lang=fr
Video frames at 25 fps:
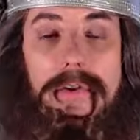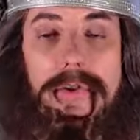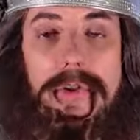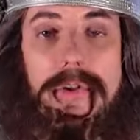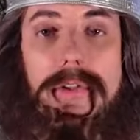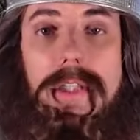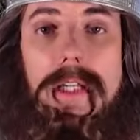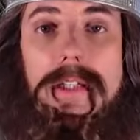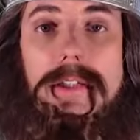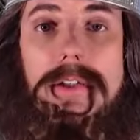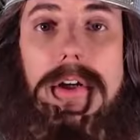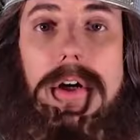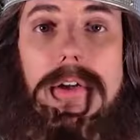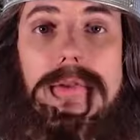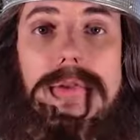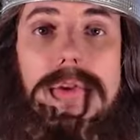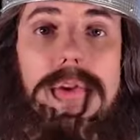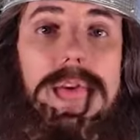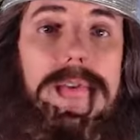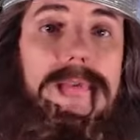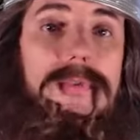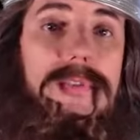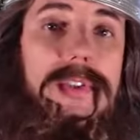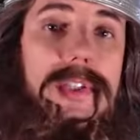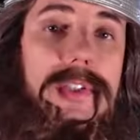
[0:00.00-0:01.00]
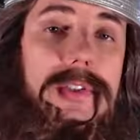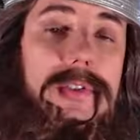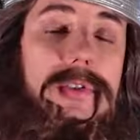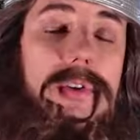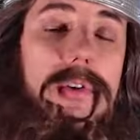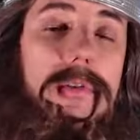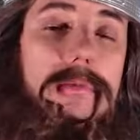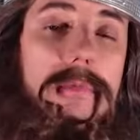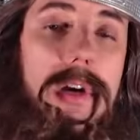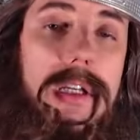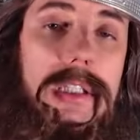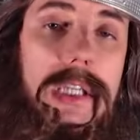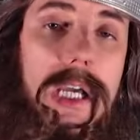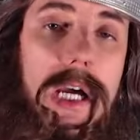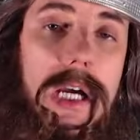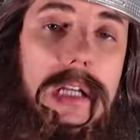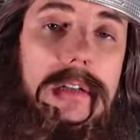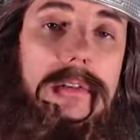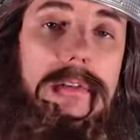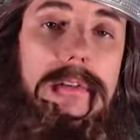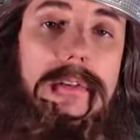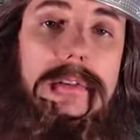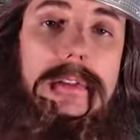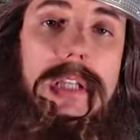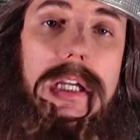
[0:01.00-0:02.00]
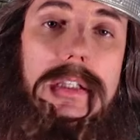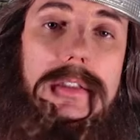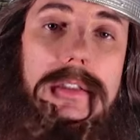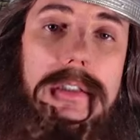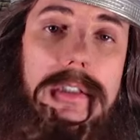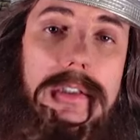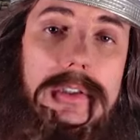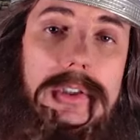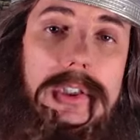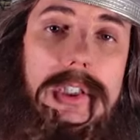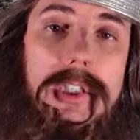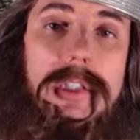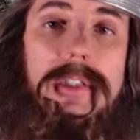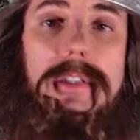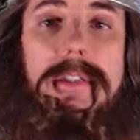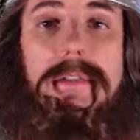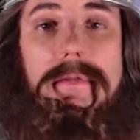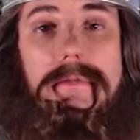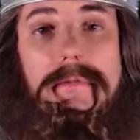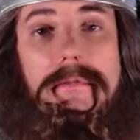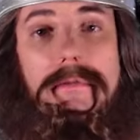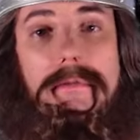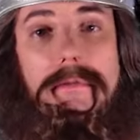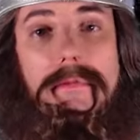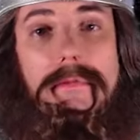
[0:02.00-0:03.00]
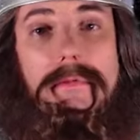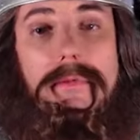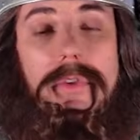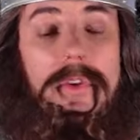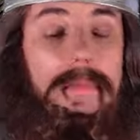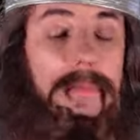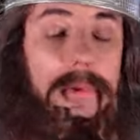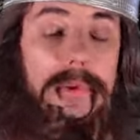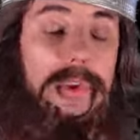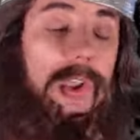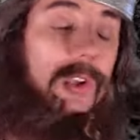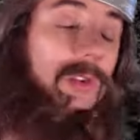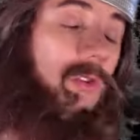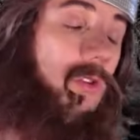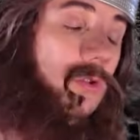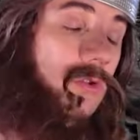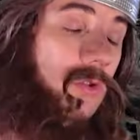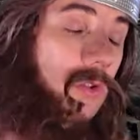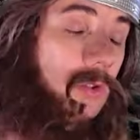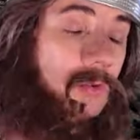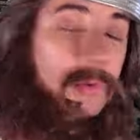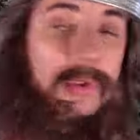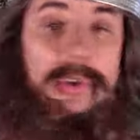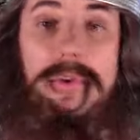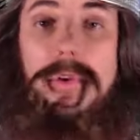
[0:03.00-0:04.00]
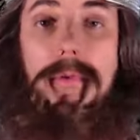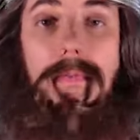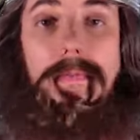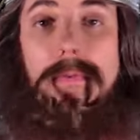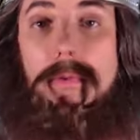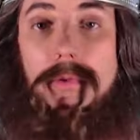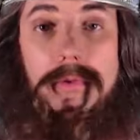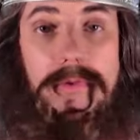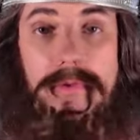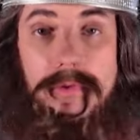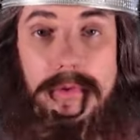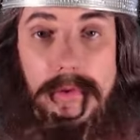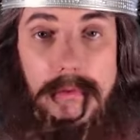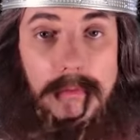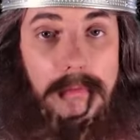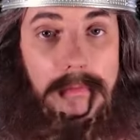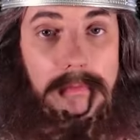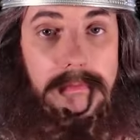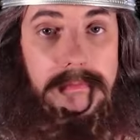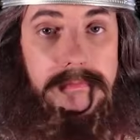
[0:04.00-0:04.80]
Je t'accorde le fisc royal d'Atigny et peut-être celui de Pontion.